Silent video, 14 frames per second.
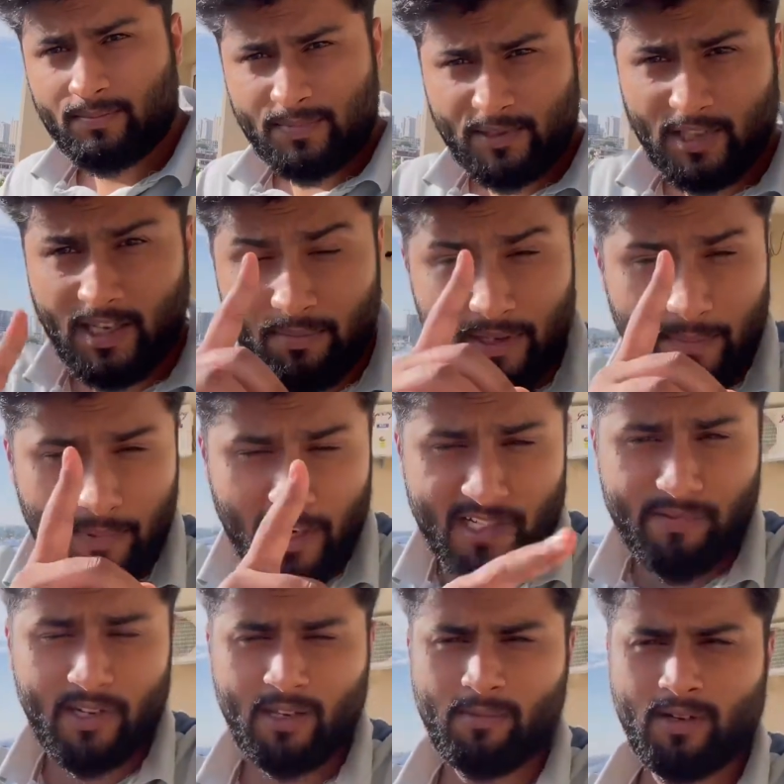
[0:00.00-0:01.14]
चार भी नहीं पाँच
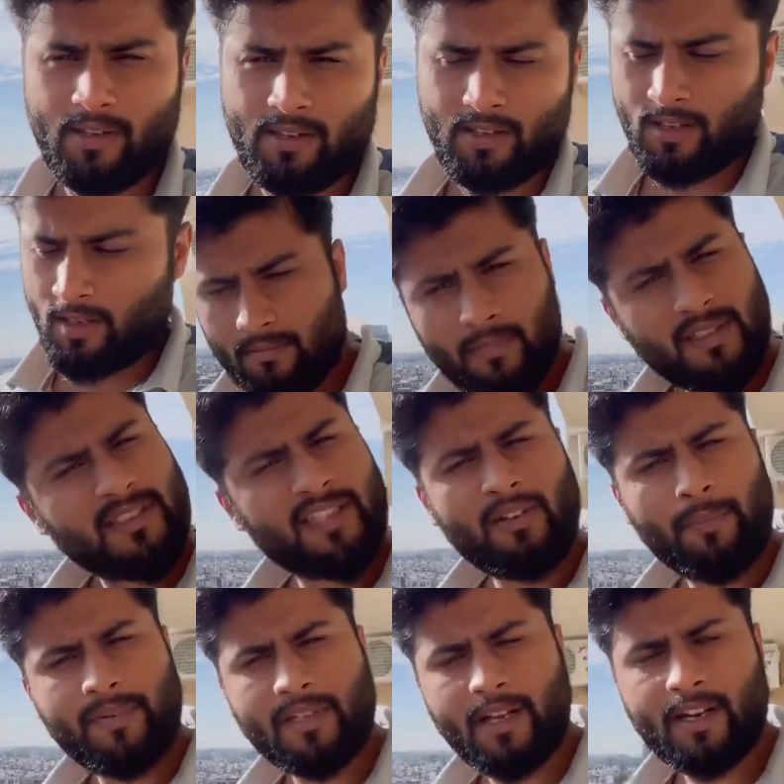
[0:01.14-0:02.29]
महीने बाद मर्सिडीज़
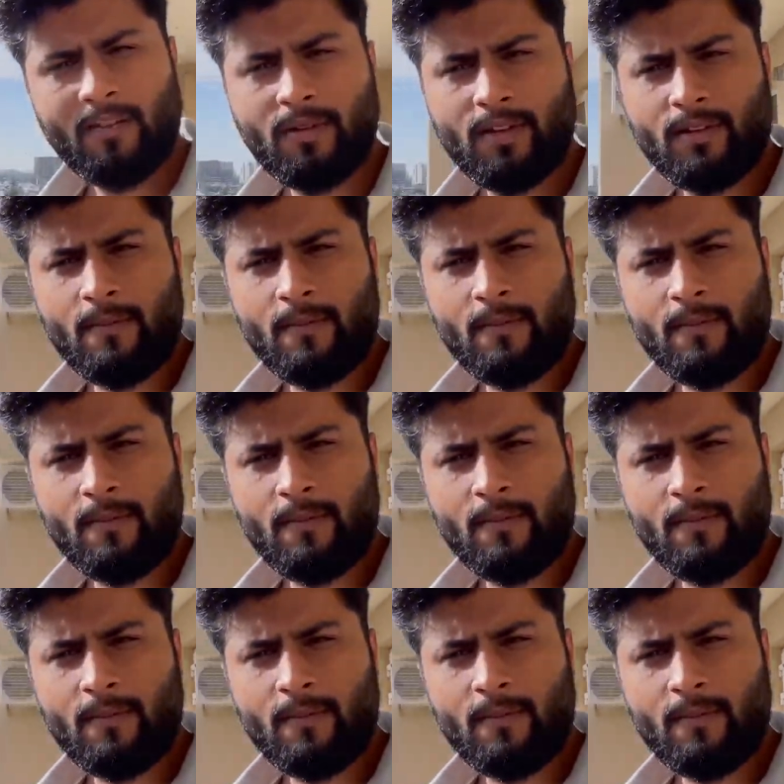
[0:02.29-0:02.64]
वापस आ रही है मेरी